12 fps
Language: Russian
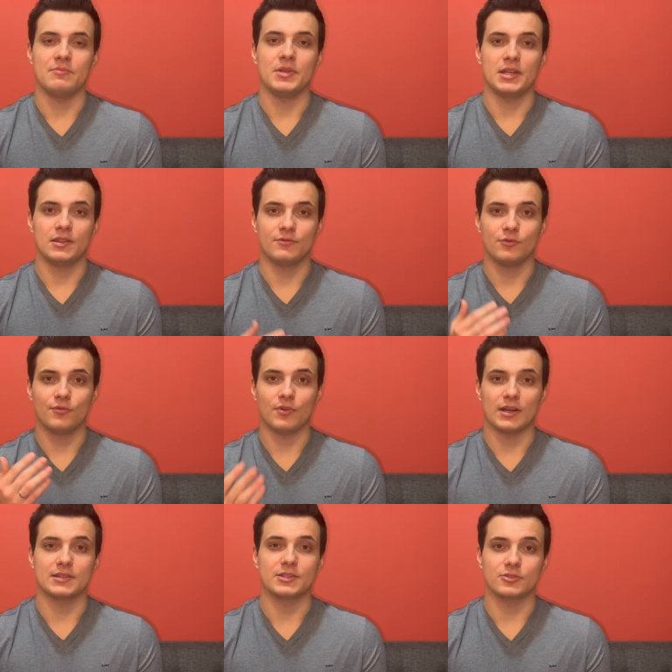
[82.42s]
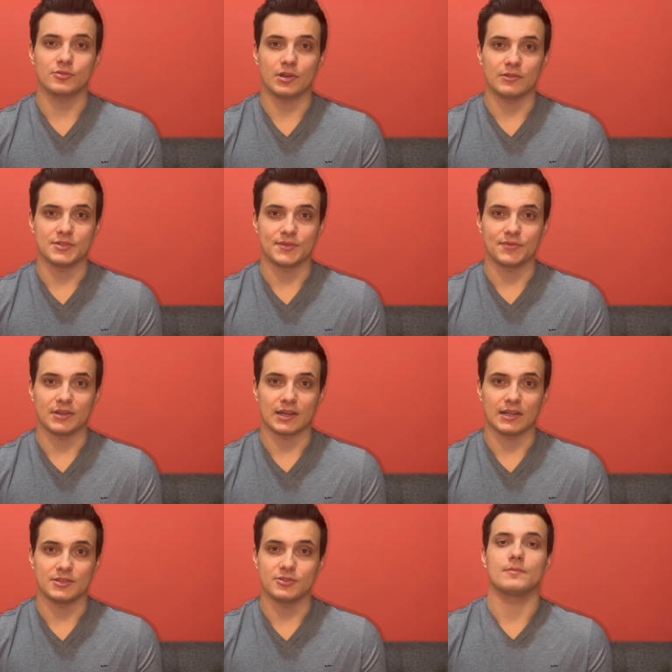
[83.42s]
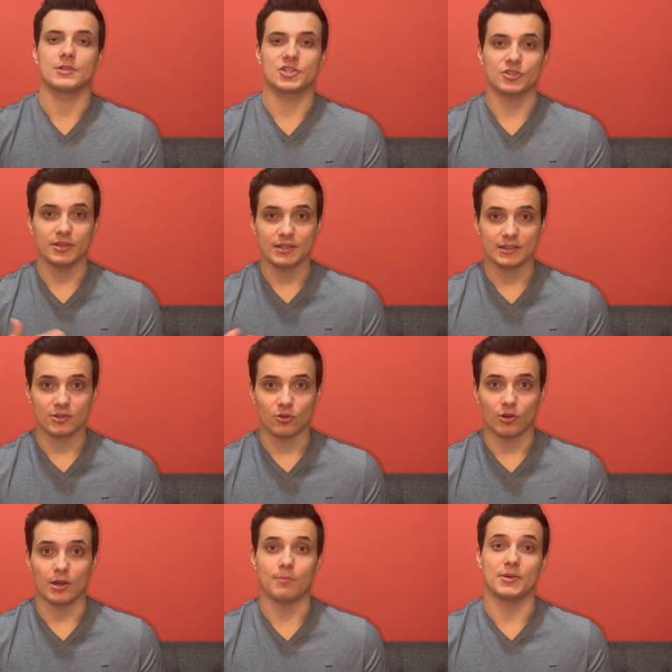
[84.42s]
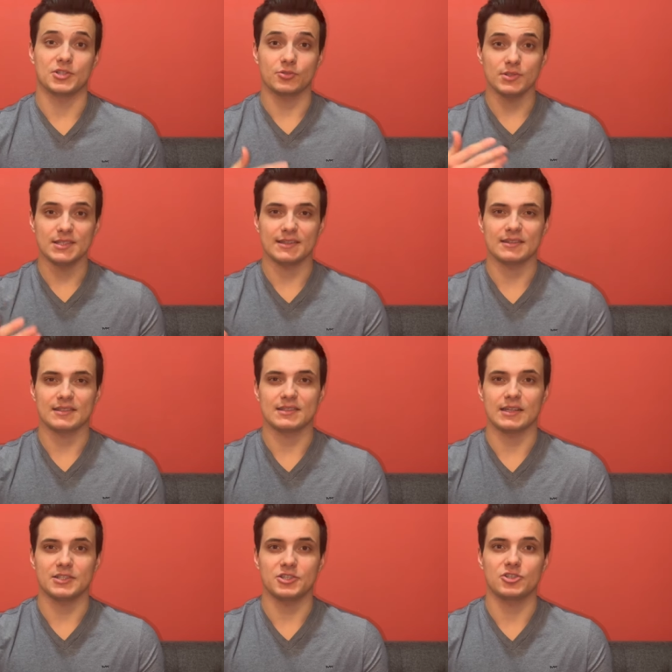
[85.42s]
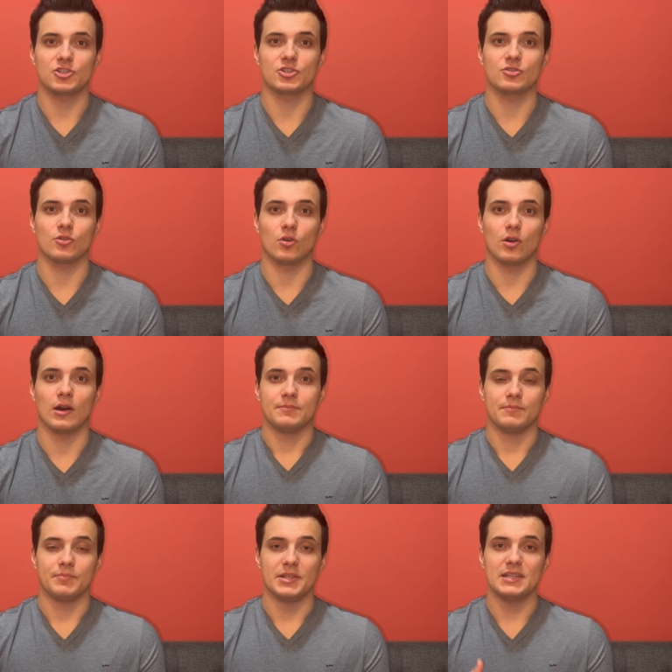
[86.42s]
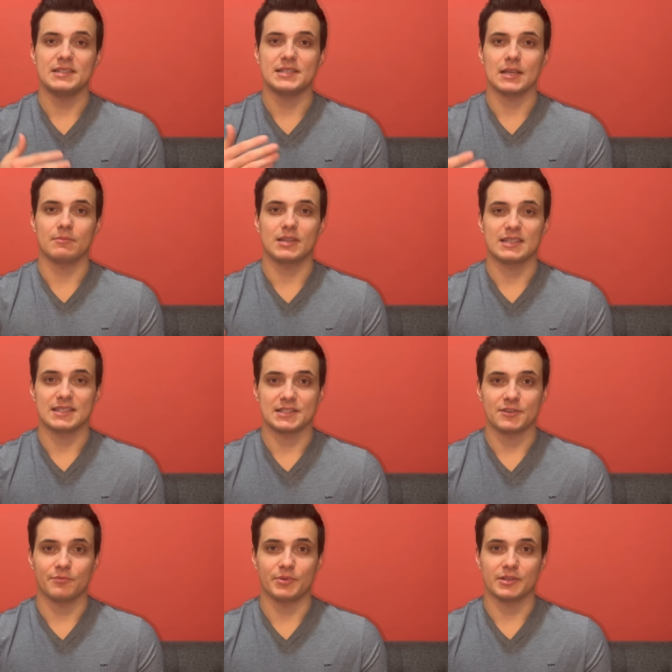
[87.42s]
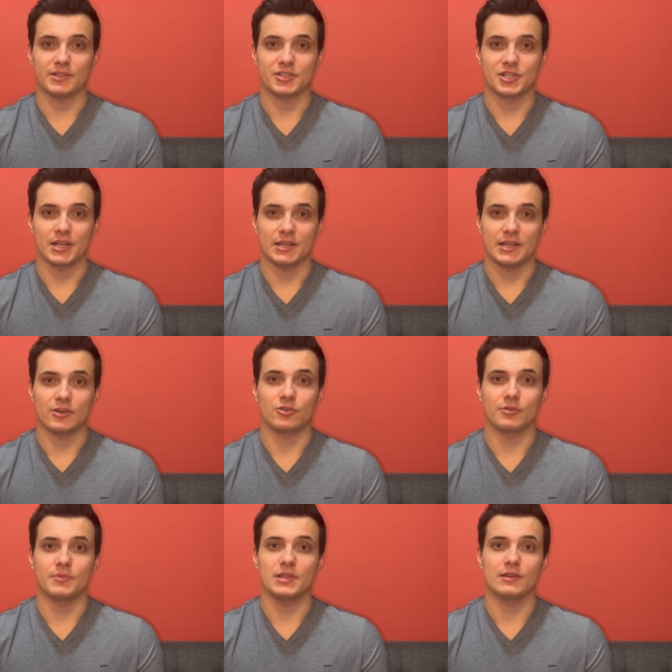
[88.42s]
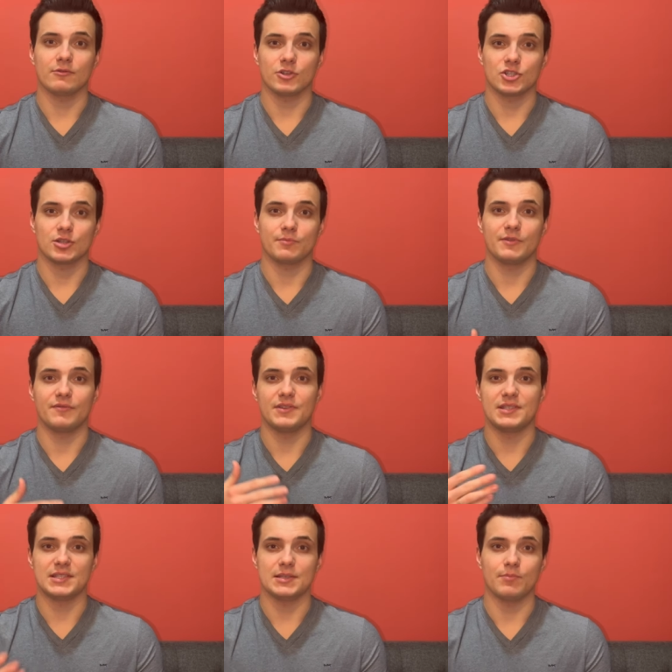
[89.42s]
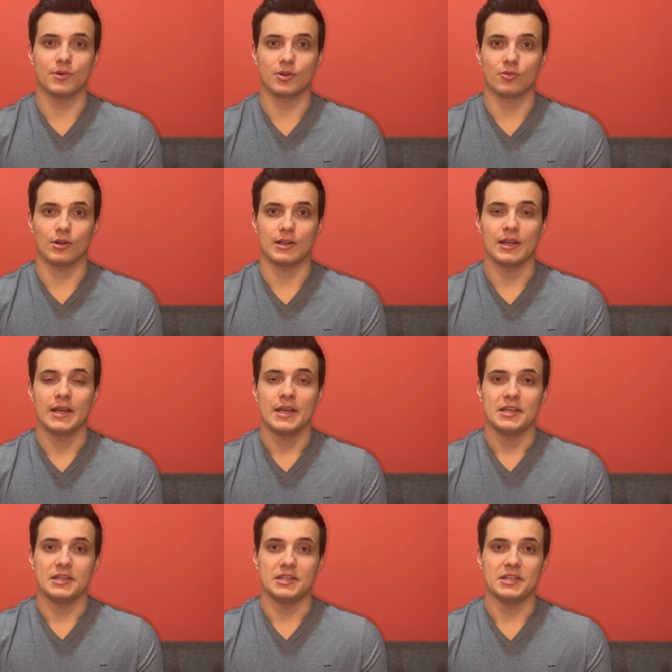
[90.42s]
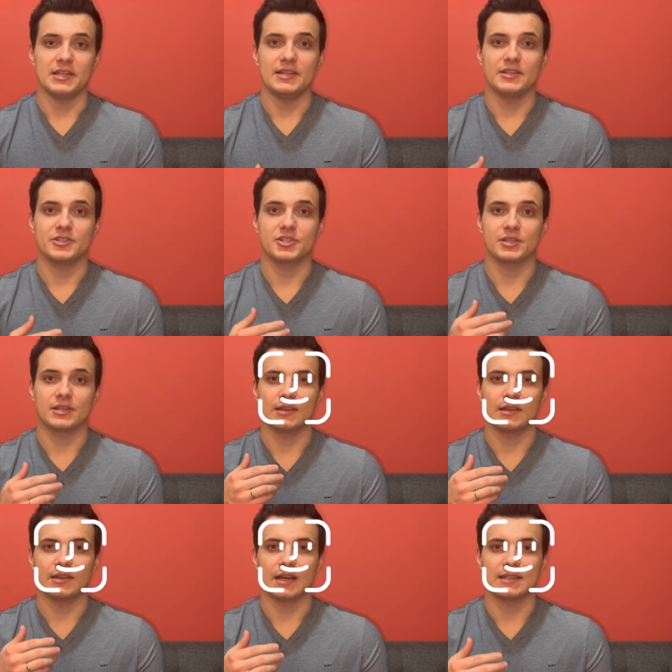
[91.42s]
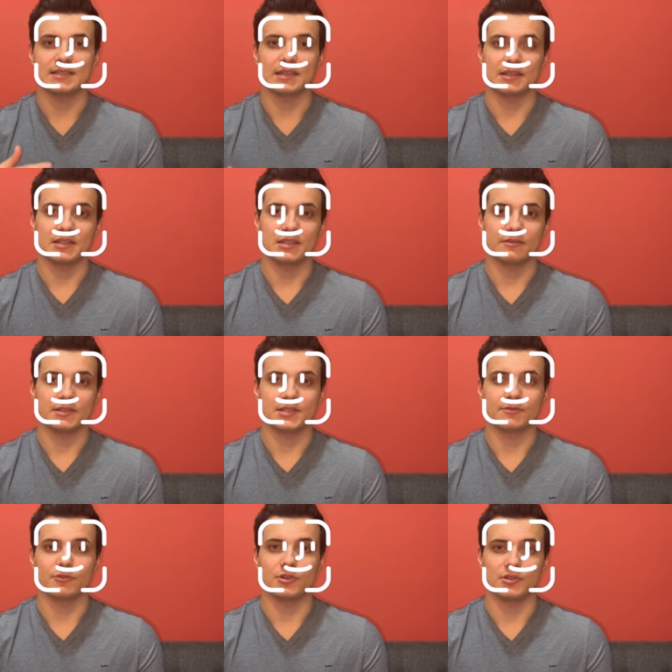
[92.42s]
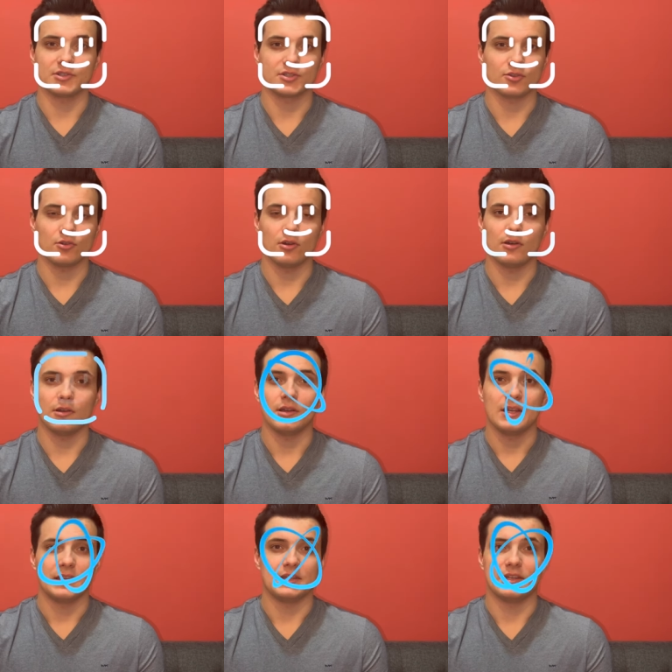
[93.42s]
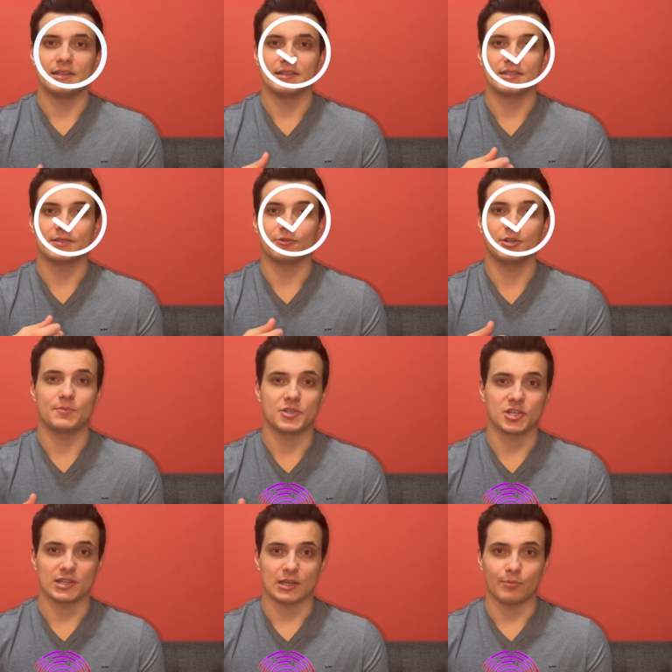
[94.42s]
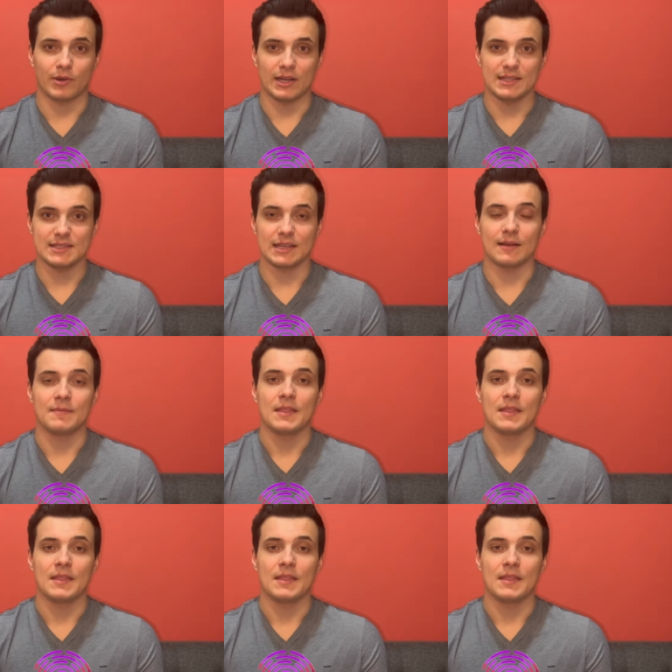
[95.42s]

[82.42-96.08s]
имеет двухфакторную аутентификацию. Что это такое? По сути, это значит, что перед тем, как зайти в приложение, кроме того, чтобы ввести пароль или же отсканировать свое лицо или свой отпечаток пальца,